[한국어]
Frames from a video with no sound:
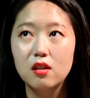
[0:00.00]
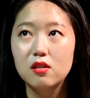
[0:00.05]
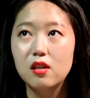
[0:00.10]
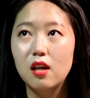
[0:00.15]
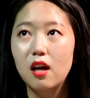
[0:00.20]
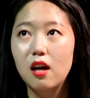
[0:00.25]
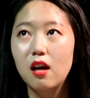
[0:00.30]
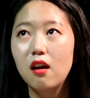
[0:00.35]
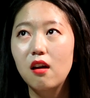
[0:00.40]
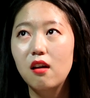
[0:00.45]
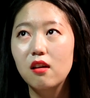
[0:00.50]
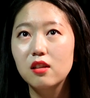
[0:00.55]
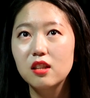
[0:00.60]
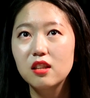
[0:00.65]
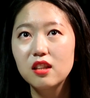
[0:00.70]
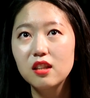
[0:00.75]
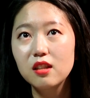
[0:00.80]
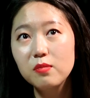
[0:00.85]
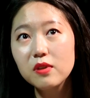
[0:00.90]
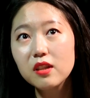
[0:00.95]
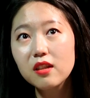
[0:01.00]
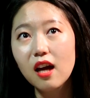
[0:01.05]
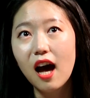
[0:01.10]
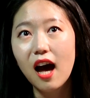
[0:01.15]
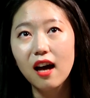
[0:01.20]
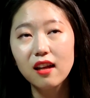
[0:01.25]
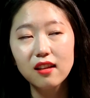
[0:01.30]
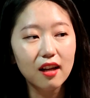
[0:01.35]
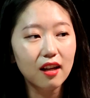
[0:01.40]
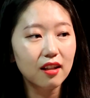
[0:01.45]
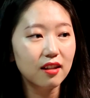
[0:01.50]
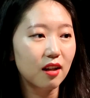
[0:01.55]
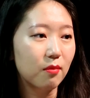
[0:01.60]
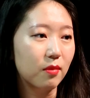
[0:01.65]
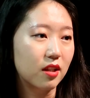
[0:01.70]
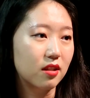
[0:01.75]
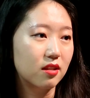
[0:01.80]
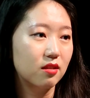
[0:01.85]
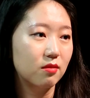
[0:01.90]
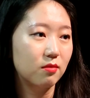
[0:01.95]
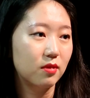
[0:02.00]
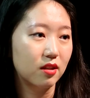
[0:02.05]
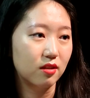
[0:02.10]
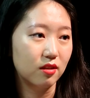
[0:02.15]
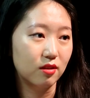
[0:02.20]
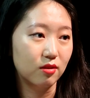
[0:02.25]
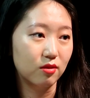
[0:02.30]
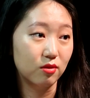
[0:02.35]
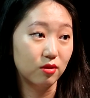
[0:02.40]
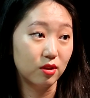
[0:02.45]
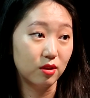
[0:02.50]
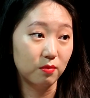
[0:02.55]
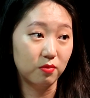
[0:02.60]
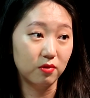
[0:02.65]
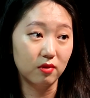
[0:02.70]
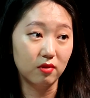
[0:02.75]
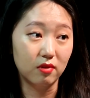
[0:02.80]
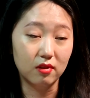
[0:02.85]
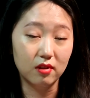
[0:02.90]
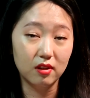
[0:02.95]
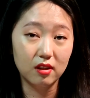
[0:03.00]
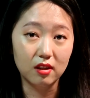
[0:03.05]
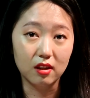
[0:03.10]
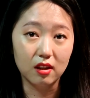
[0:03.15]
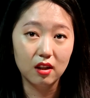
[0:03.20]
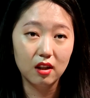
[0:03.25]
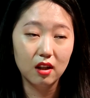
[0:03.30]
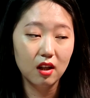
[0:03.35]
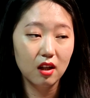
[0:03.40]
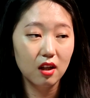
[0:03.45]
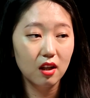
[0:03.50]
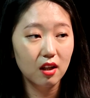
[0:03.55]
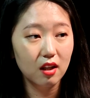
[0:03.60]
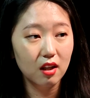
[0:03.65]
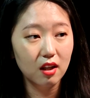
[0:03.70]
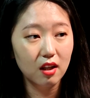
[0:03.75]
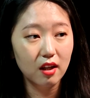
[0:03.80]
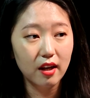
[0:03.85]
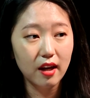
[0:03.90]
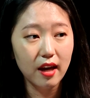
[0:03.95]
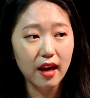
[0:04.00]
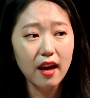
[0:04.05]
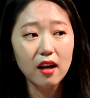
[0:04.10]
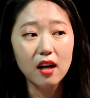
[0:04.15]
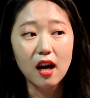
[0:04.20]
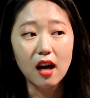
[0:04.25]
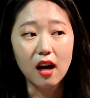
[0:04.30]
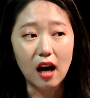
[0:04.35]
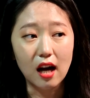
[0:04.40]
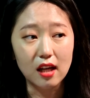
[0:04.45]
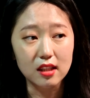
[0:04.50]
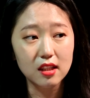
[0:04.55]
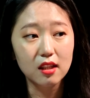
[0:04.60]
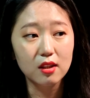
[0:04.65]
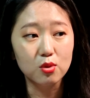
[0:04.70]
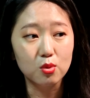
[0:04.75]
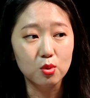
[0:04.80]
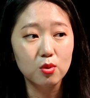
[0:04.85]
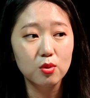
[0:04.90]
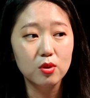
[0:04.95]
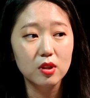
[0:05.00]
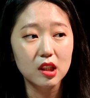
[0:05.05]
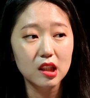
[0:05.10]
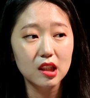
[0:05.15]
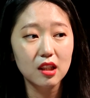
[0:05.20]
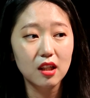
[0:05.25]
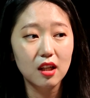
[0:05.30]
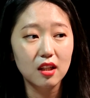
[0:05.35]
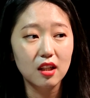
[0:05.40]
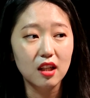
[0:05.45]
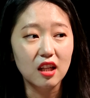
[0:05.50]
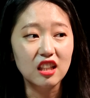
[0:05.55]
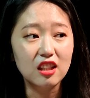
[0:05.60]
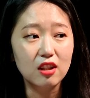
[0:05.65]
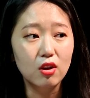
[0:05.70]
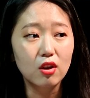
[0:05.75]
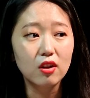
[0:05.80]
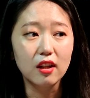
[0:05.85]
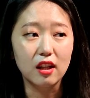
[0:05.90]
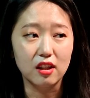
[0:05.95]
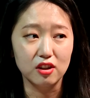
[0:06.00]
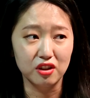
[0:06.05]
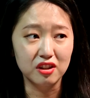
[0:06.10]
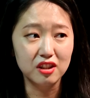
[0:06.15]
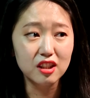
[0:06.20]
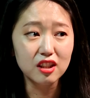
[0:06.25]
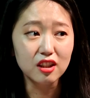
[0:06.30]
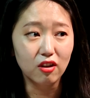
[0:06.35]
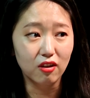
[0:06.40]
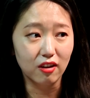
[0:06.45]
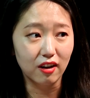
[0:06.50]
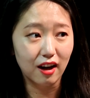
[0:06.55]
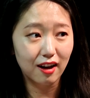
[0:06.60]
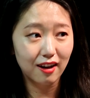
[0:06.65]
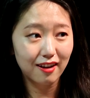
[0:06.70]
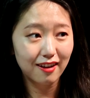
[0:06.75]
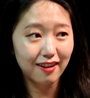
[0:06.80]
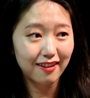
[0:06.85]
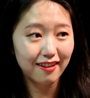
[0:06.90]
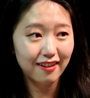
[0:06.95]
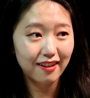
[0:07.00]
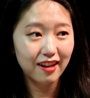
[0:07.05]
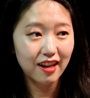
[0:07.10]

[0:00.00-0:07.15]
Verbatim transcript: 제가 팁이다 하나 딱 말씀해 드리고 싶은 거는 해가 가장 좋을 시간에 일어나서 찍어라. 음.